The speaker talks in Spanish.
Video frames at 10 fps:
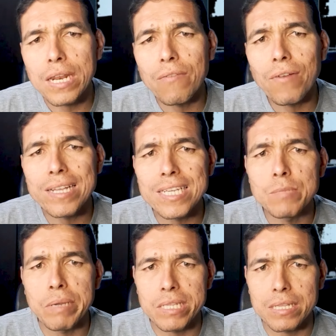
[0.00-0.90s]
creen en falsas
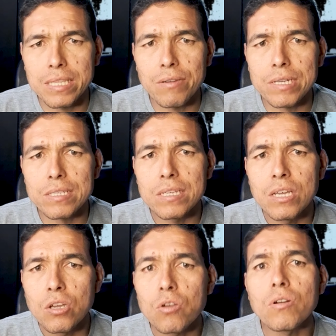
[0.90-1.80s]
expectativas
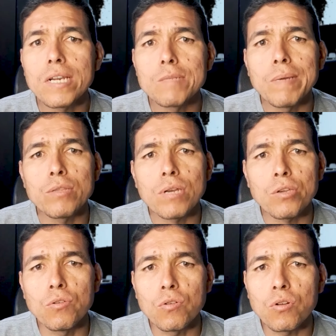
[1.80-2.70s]
con respecto
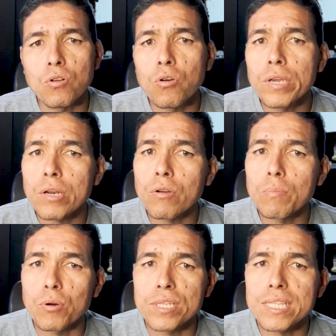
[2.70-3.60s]
a que un gobierno
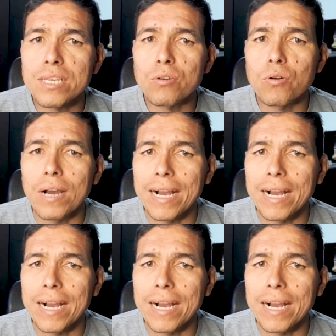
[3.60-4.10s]
hipotético